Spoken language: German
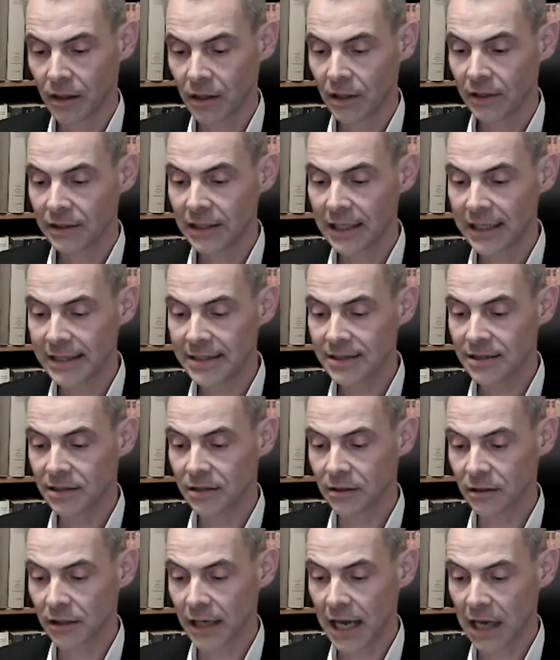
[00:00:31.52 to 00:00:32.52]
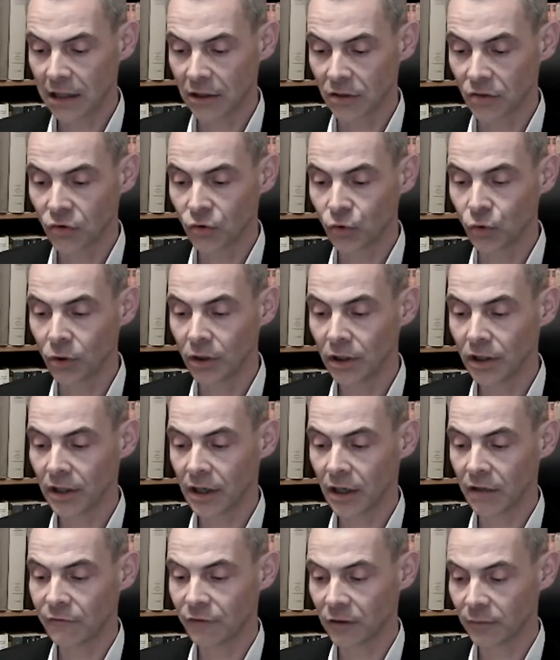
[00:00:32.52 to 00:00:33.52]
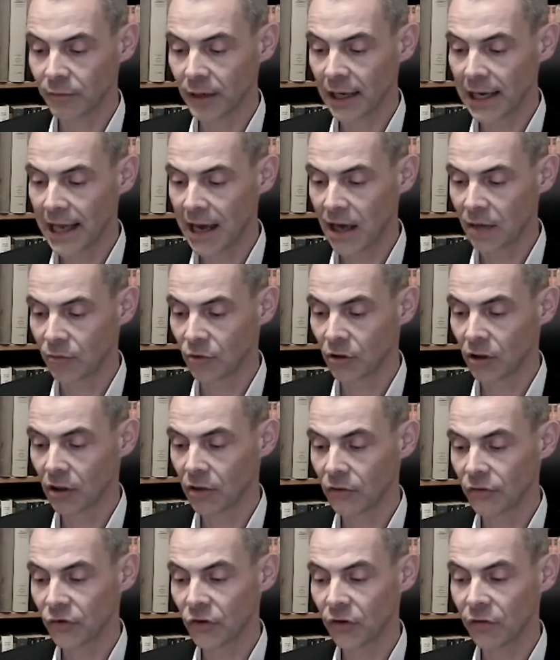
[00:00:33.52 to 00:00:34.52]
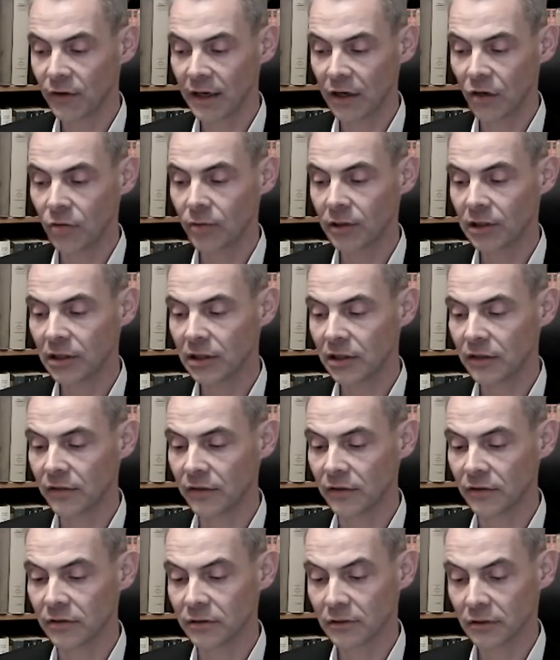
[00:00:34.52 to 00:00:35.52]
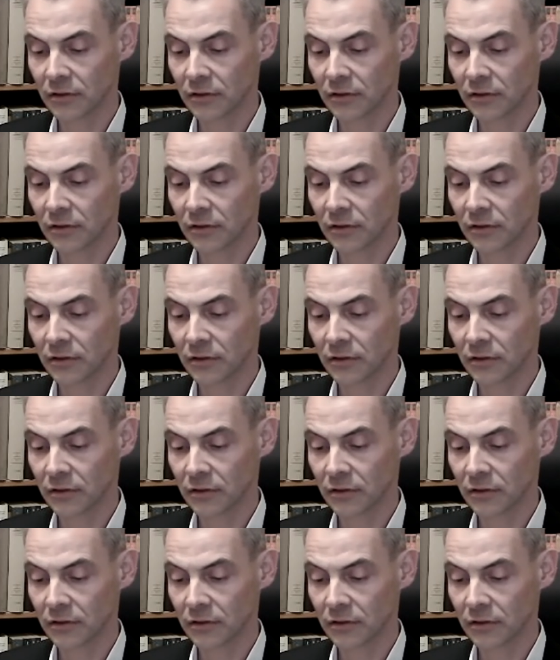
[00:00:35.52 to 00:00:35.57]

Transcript: Die letzte lange Tour ging von Palermo aus quer über die Insel.